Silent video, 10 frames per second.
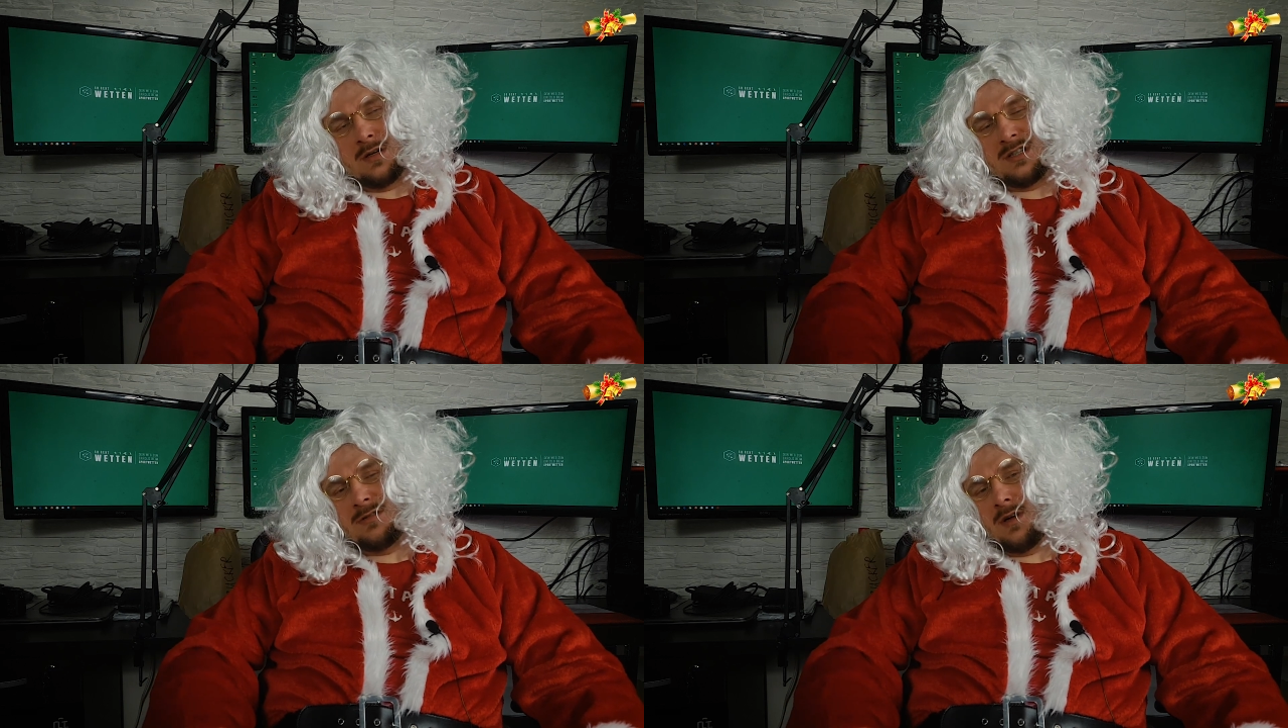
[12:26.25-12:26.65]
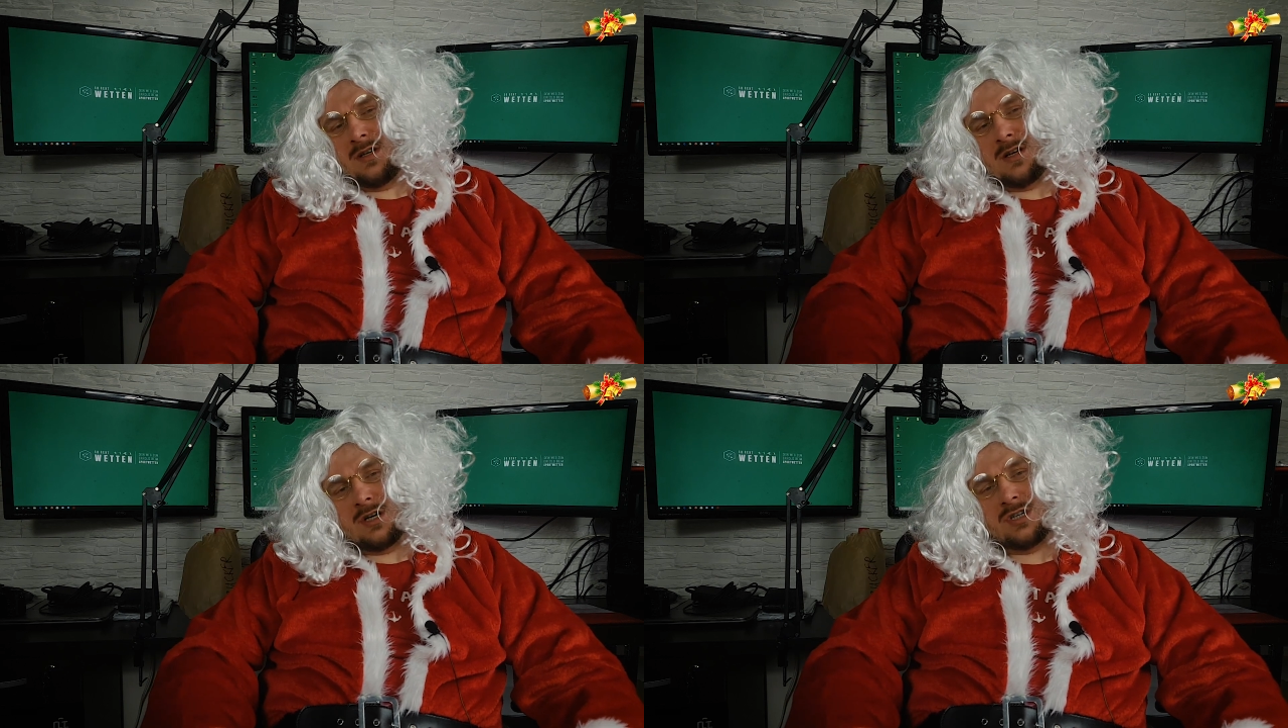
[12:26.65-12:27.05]
Ist mir
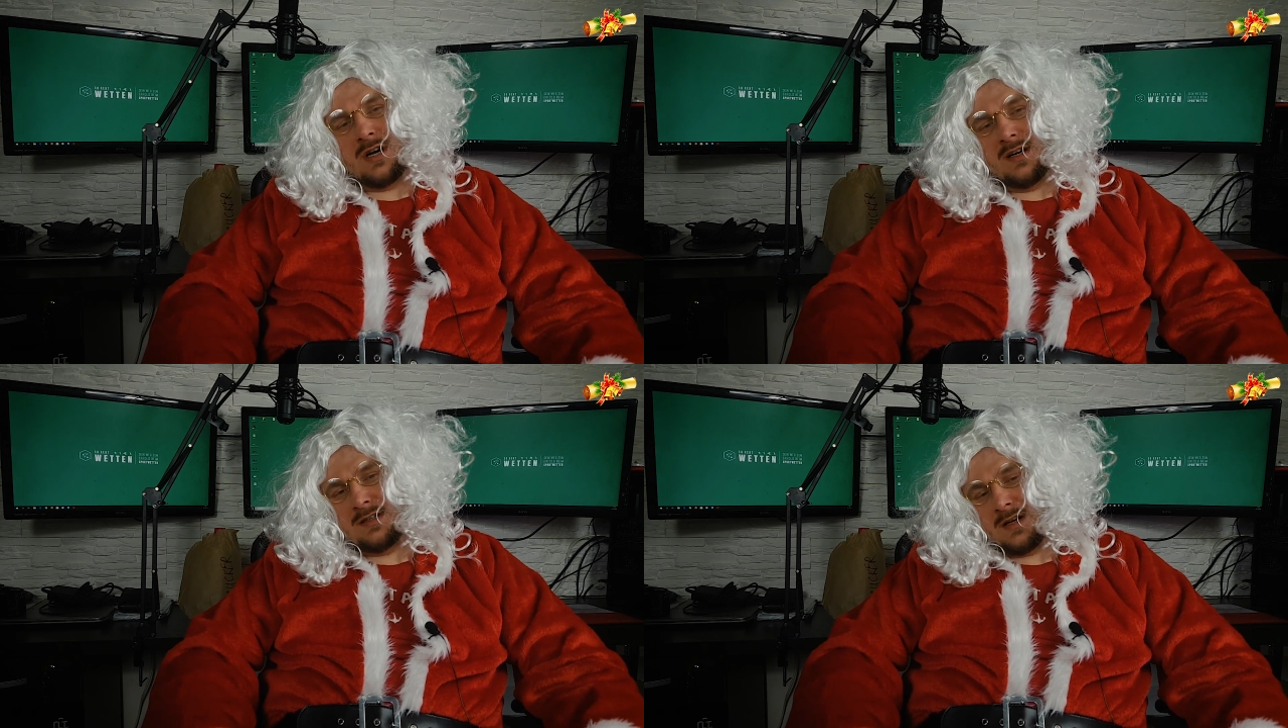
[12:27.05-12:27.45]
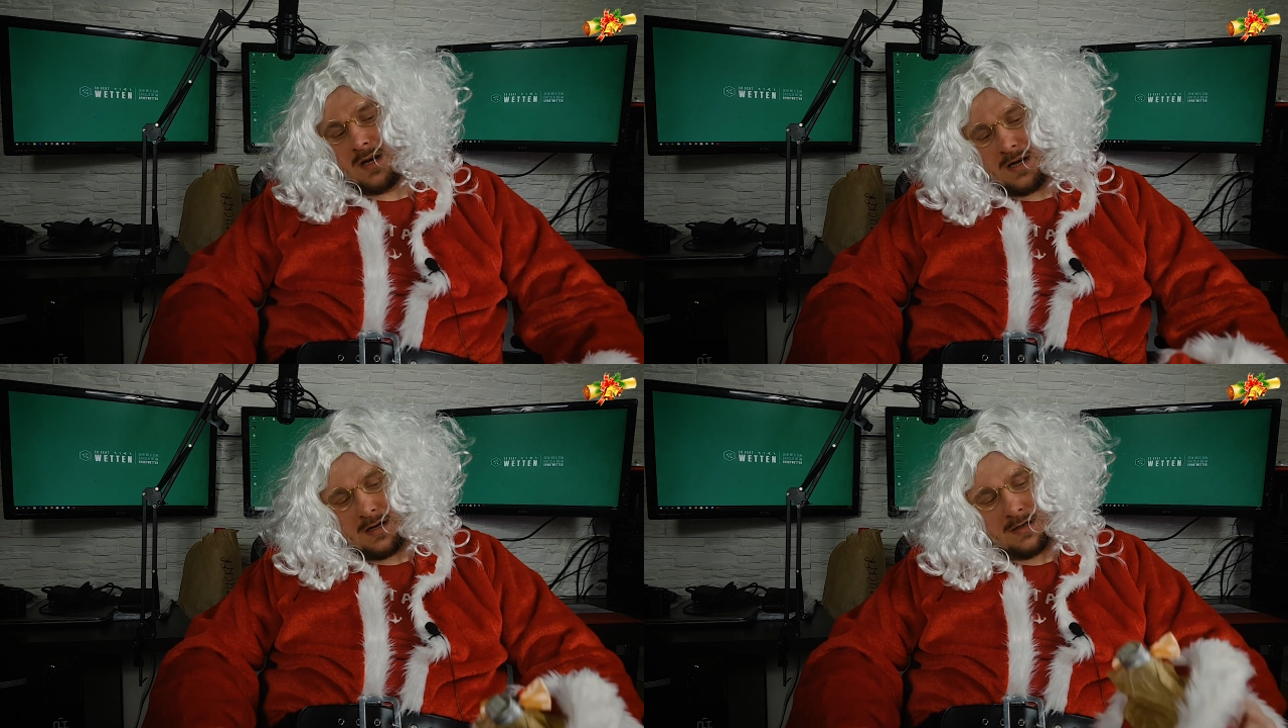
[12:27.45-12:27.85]
echt gesagt scheiße,
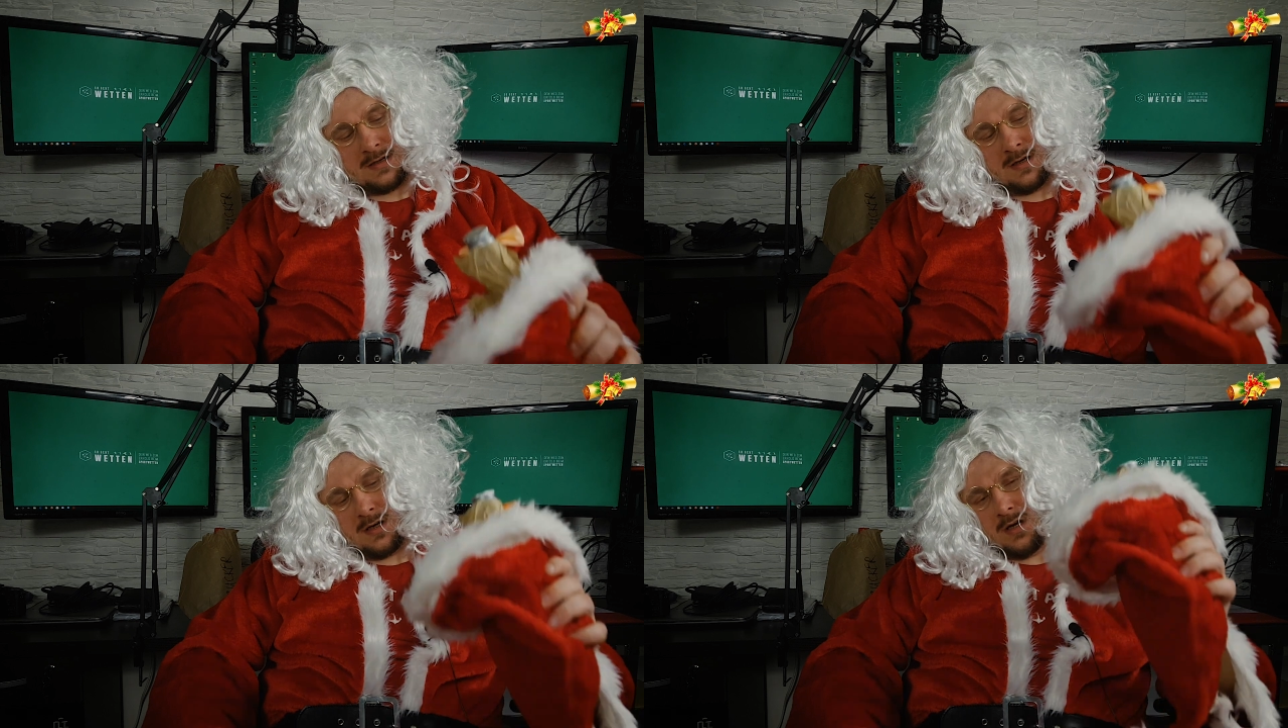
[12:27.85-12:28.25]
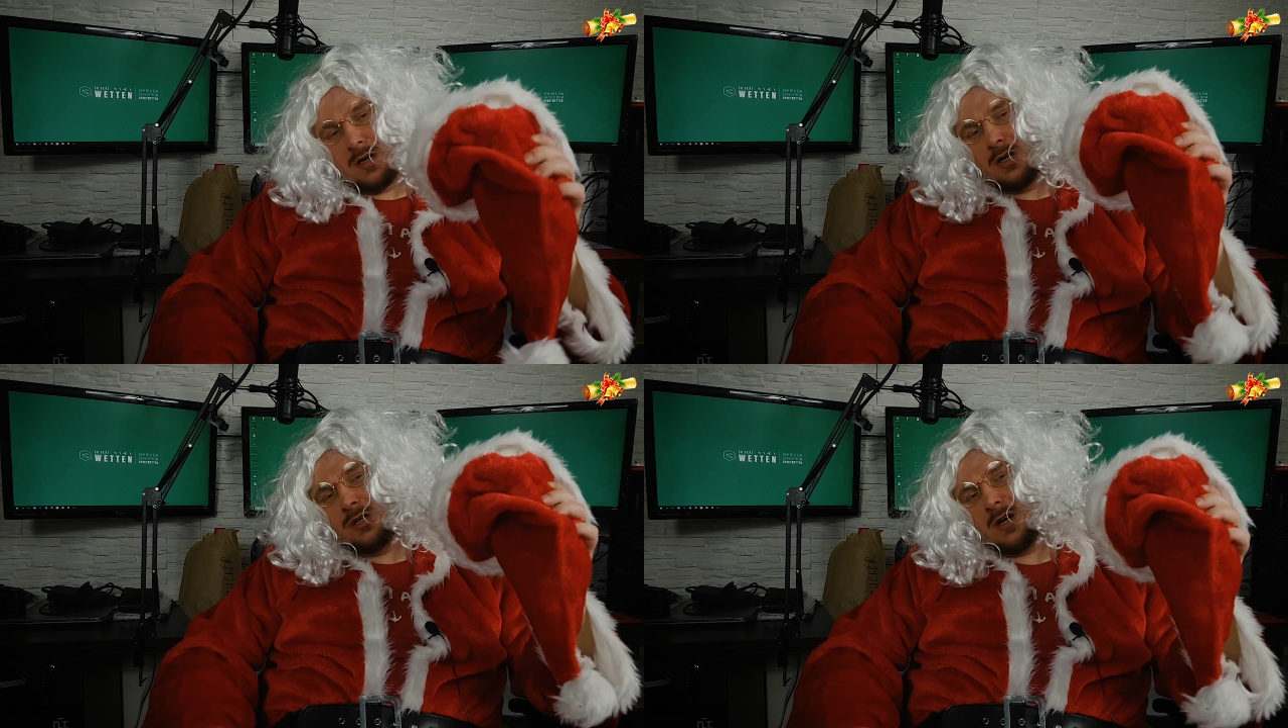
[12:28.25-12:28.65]
ja.
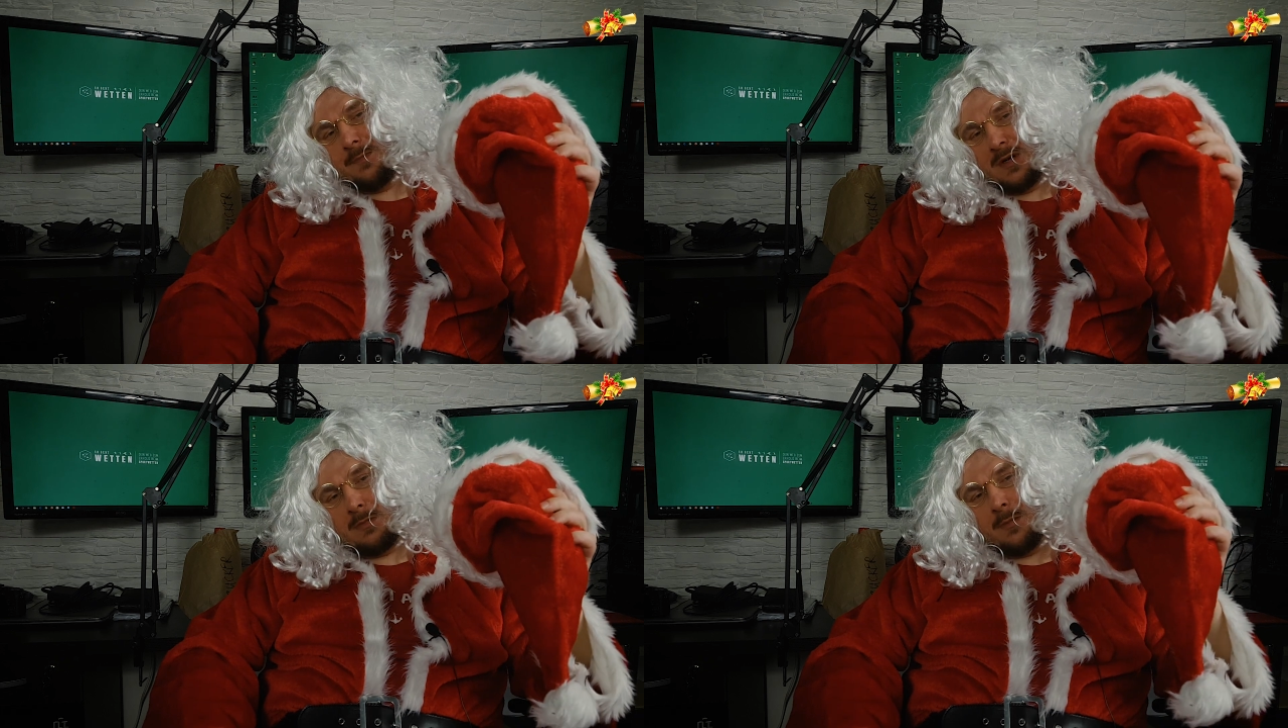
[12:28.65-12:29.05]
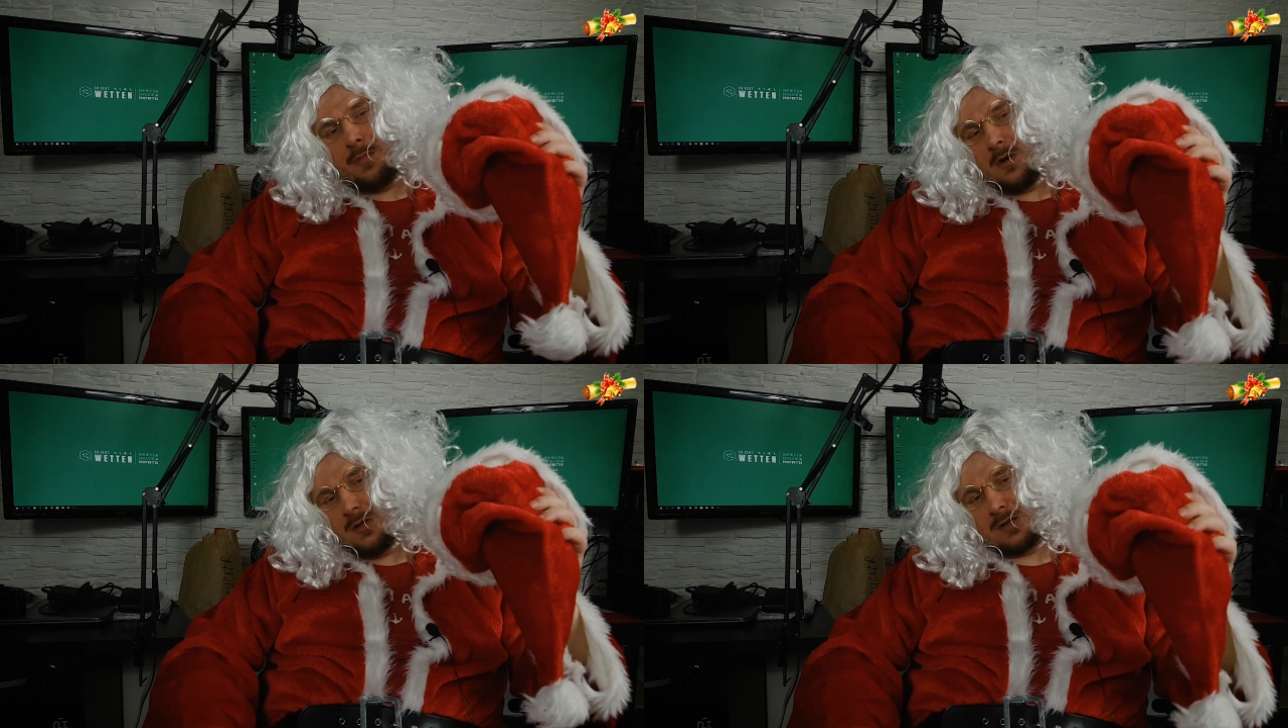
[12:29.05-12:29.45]
Ich habe hier mein
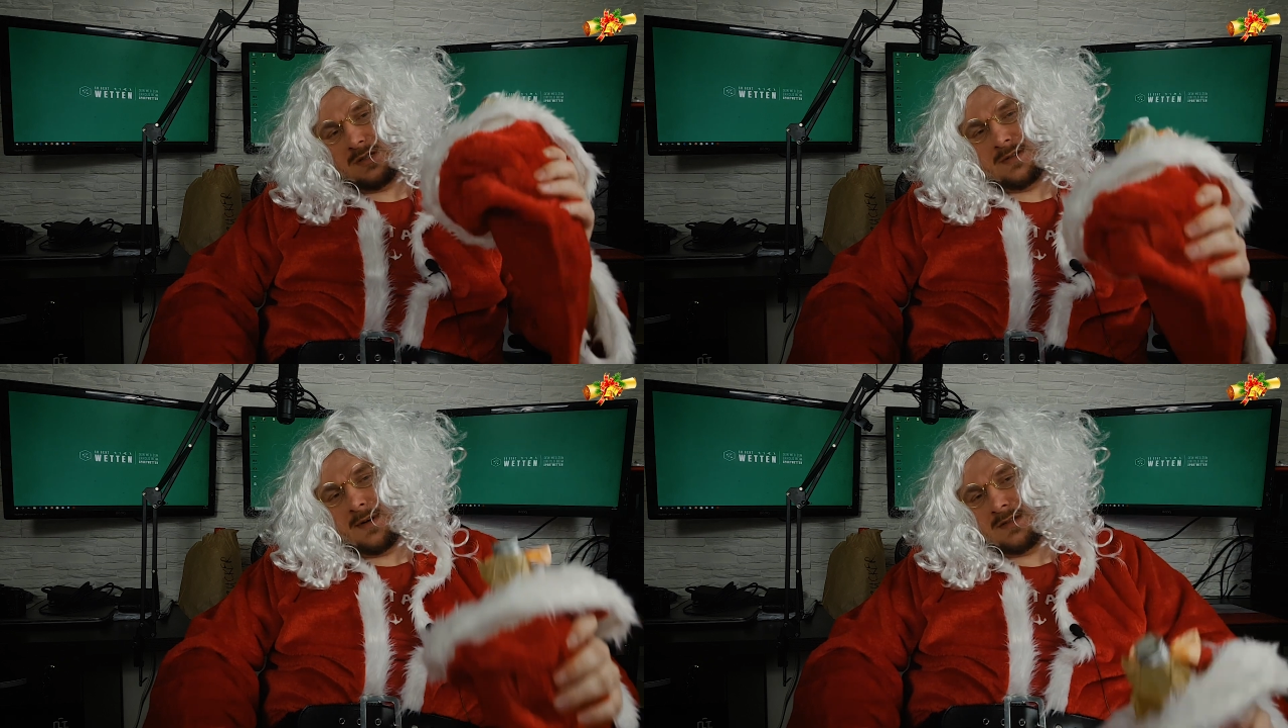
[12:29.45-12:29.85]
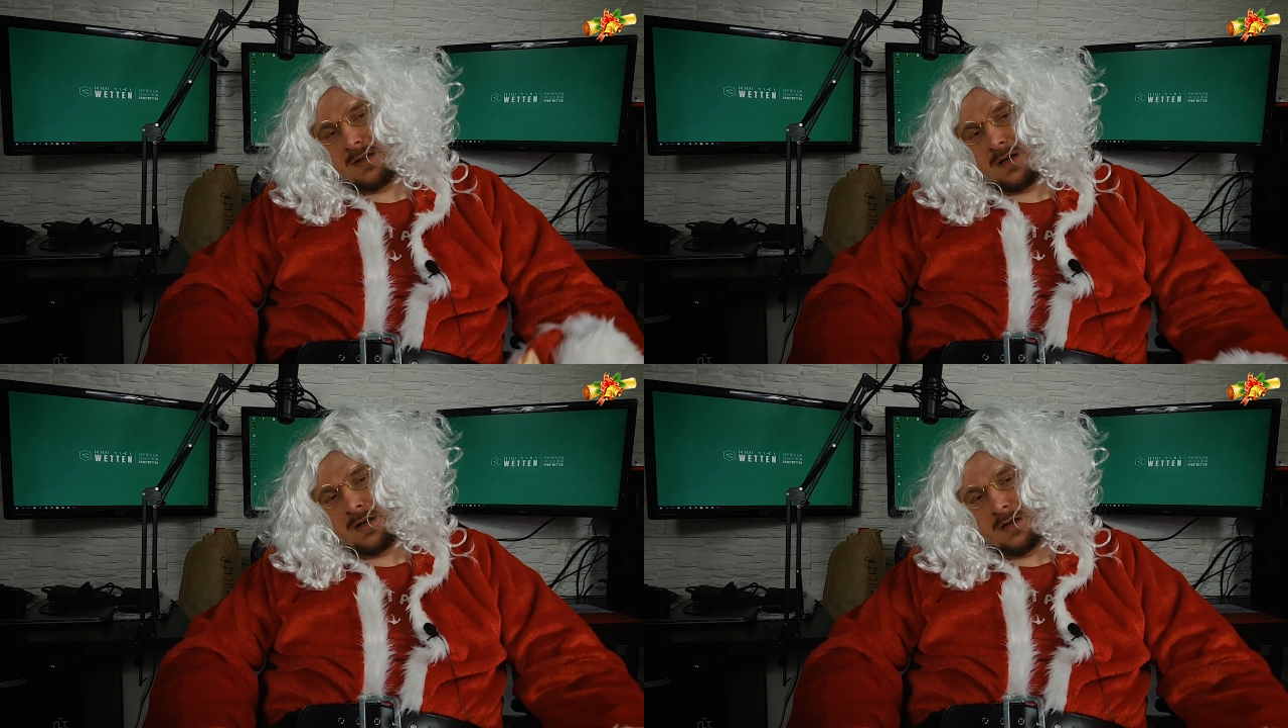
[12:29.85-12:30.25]
polnisches
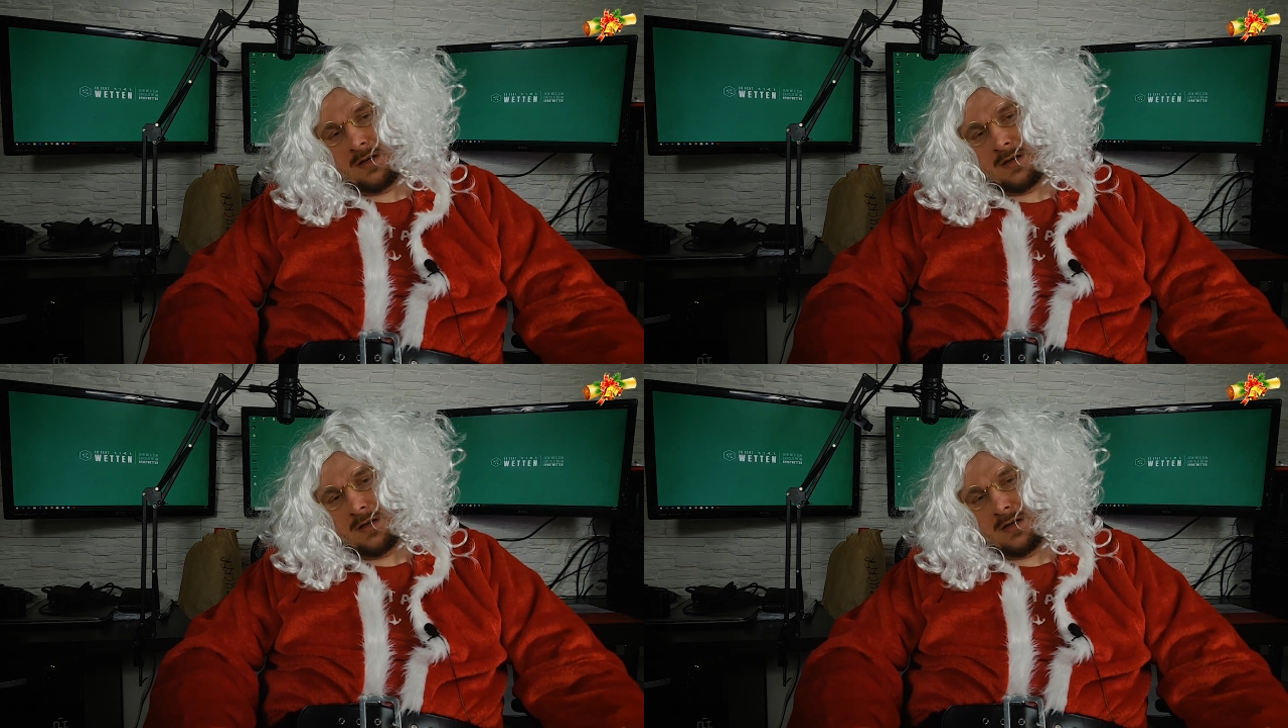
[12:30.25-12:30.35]
Wasser.